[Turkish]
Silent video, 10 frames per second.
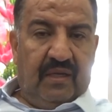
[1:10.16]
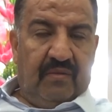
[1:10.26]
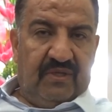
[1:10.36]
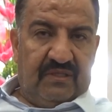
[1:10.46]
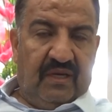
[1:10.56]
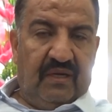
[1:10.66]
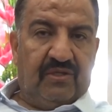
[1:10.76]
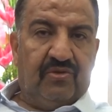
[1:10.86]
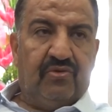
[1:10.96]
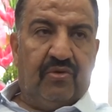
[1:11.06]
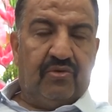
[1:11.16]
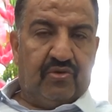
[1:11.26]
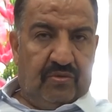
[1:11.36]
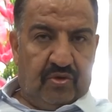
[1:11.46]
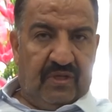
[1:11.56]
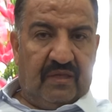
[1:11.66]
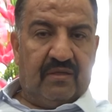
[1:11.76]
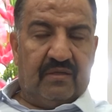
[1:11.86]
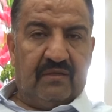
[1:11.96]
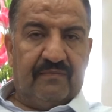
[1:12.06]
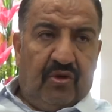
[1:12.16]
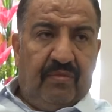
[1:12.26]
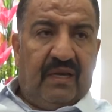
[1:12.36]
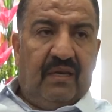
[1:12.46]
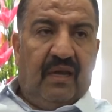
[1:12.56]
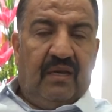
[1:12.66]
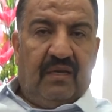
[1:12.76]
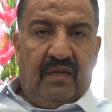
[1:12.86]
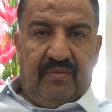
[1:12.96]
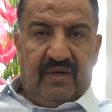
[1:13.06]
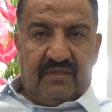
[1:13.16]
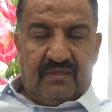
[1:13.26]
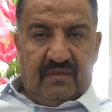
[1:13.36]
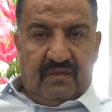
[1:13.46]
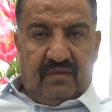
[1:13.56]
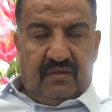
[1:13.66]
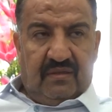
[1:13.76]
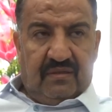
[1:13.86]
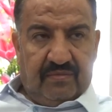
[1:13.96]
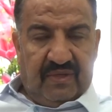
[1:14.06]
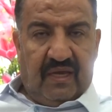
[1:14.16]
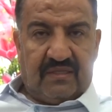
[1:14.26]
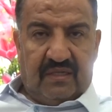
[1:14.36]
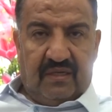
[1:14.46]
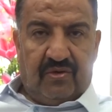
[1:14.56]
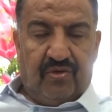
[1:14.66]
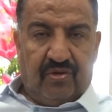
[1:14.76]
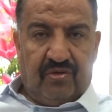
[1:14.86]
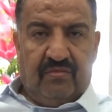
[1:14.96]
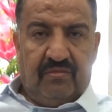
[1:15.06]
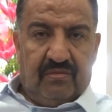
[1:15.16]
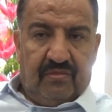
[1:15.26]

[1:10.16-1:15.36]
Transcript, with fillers: bizleri işin doğrusu umutlandırdı. Sol bekle ilgili biraz e, bir eksiklik gördüm.